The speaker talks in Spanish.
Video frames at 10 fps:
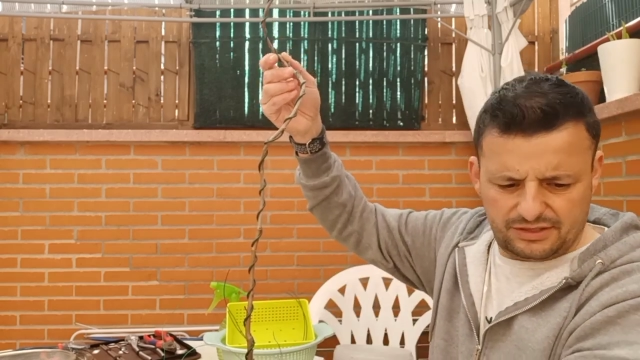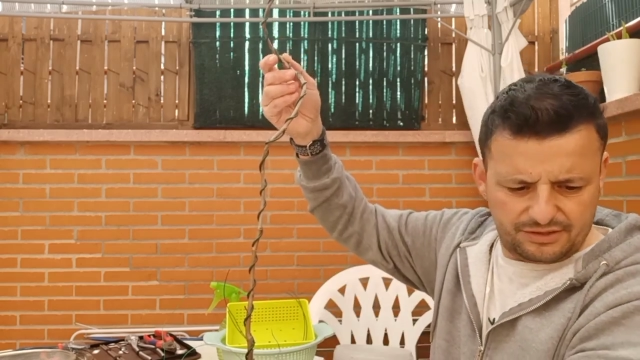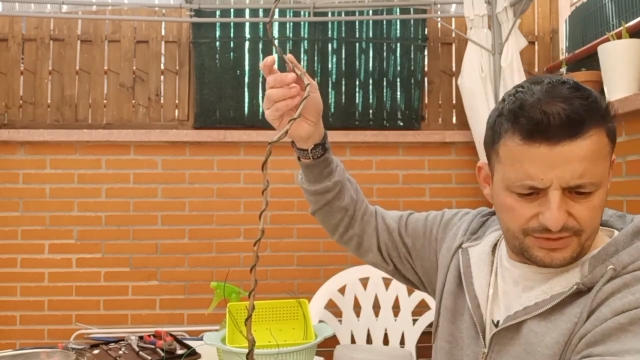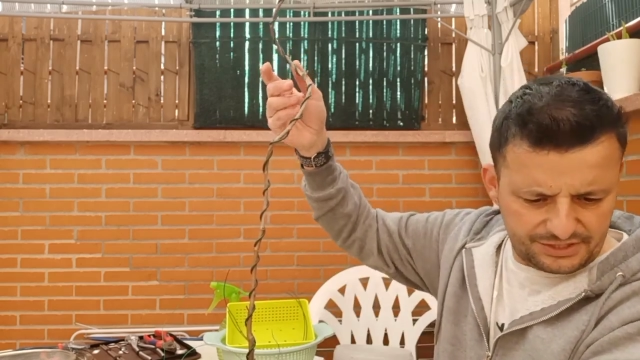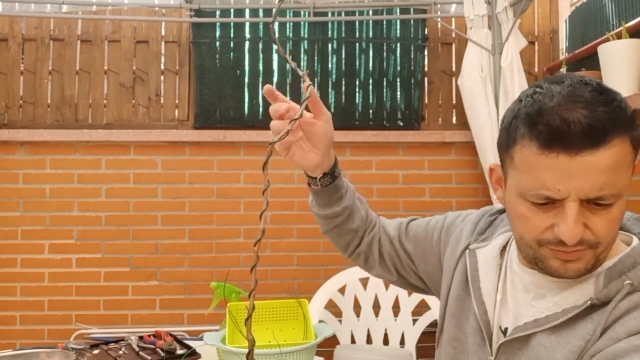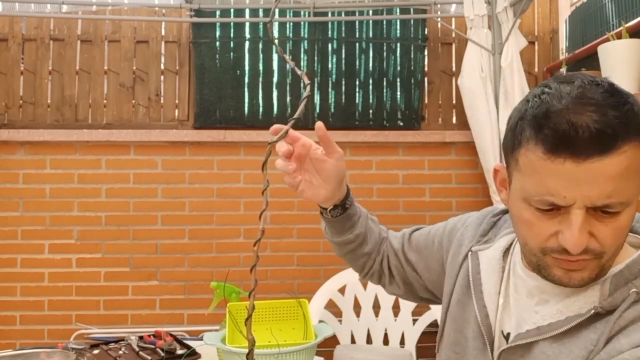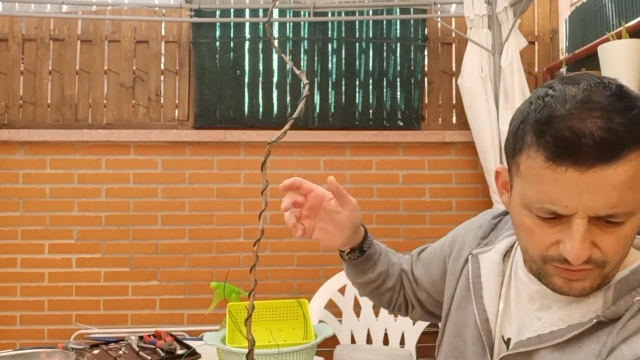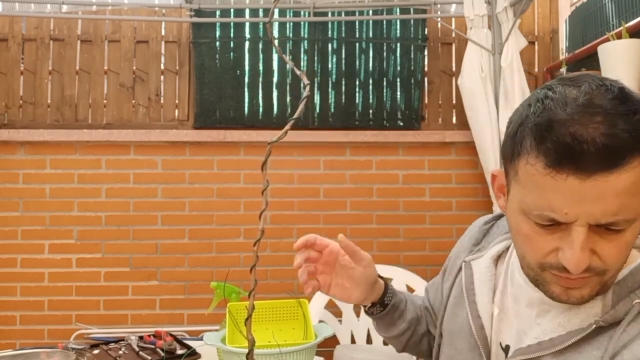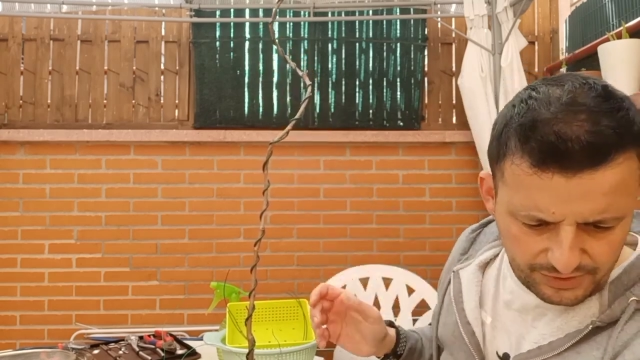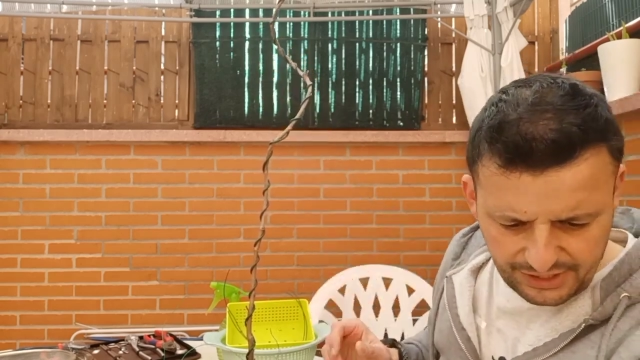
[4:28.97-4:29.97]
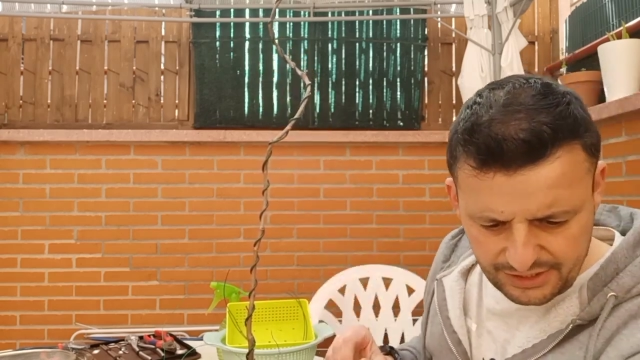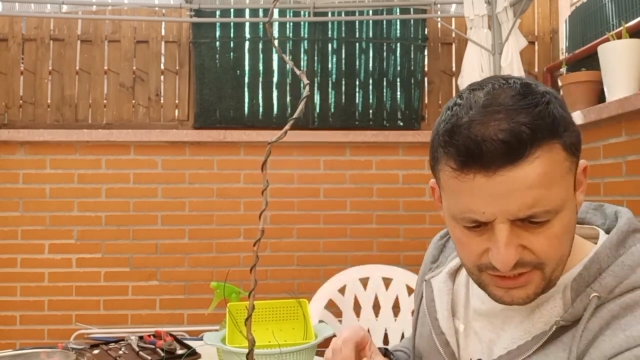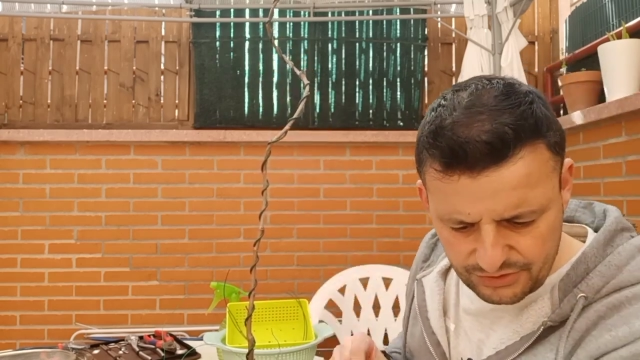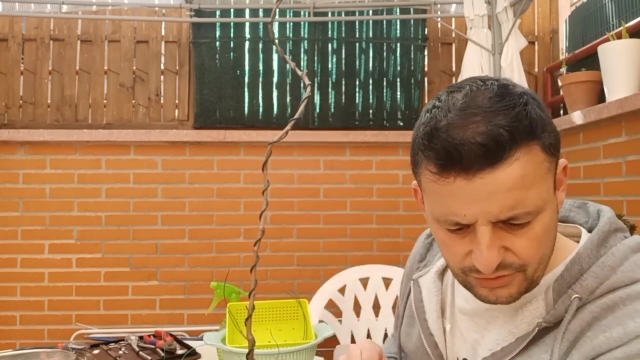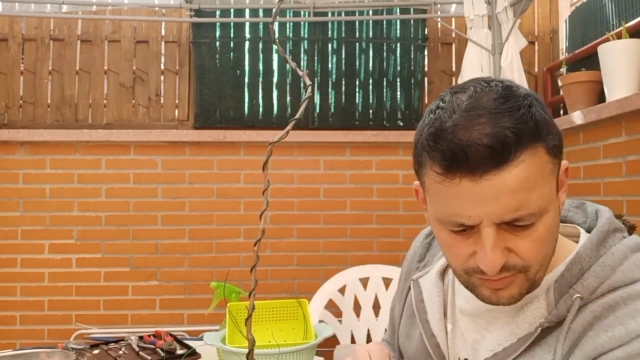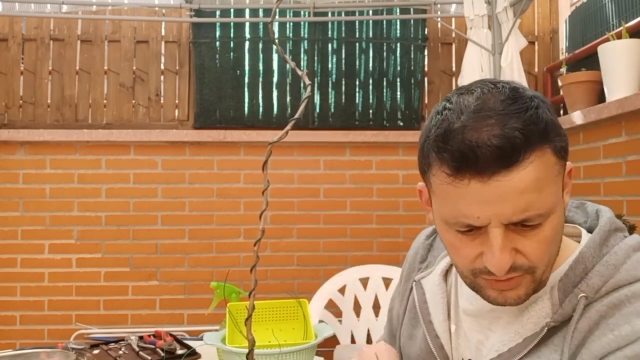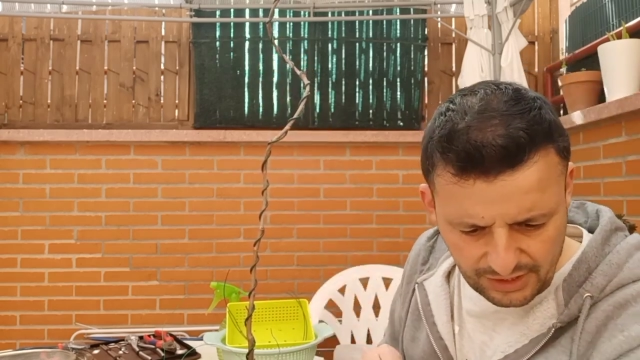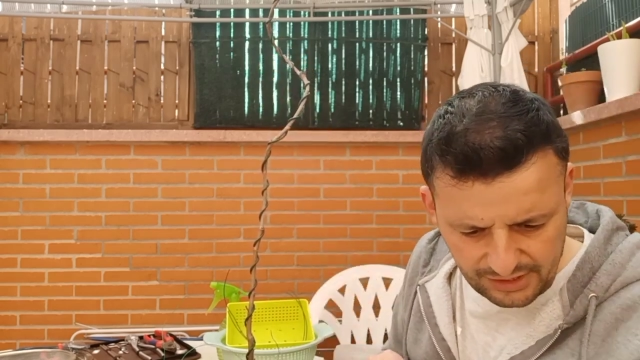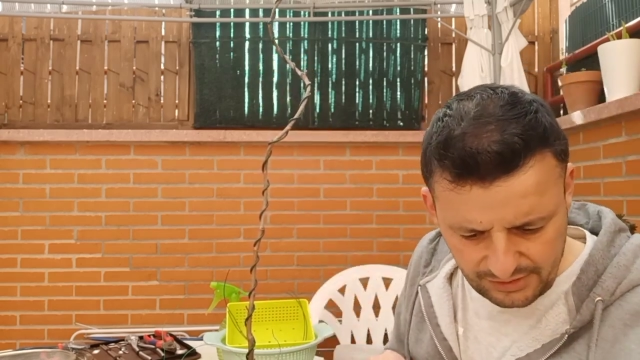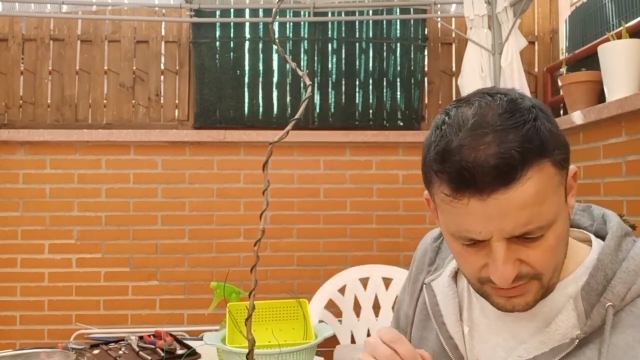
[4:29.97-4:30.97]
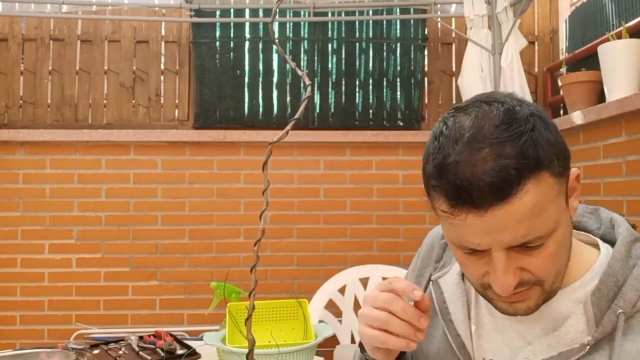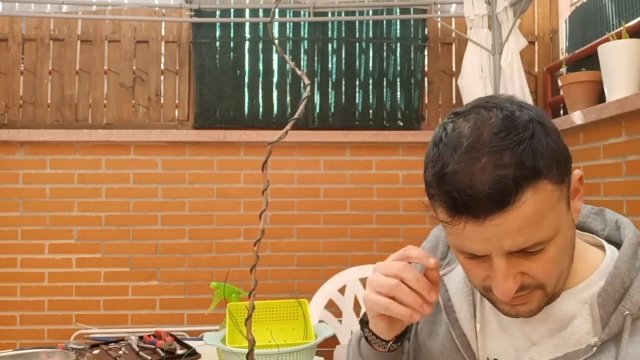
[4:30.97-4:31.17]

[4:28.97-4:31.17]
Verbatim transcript: A ver si puedo poner esto por aquí.